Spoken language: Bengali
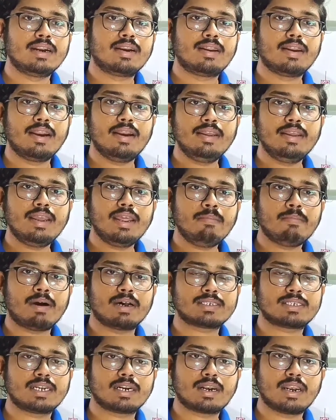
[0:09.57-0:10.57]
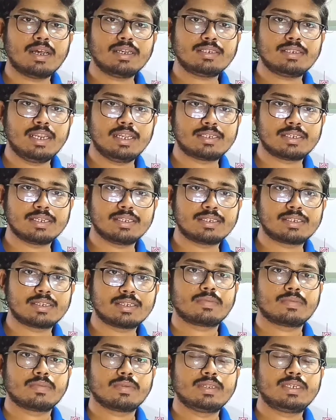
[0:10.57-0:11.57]
ট্রেডিংয়ের মাস্টার ক্লাস লেসেন্স
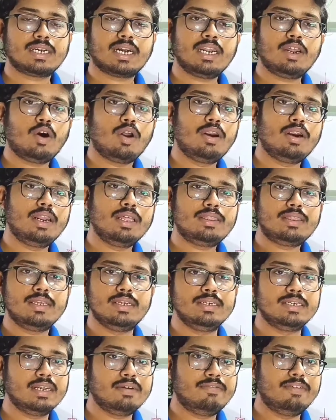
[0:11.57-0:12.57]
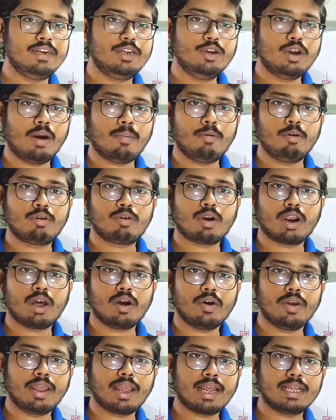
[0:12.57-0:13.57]
যেখানে অলরেডি তিনটে ভিডিও আপলোড করা
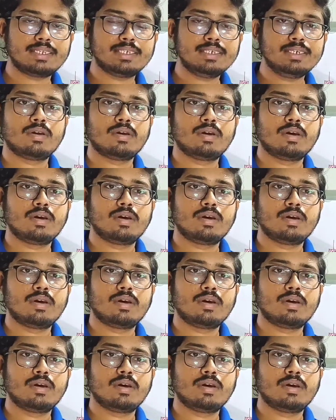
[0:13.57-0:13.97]
হয়ে গেছে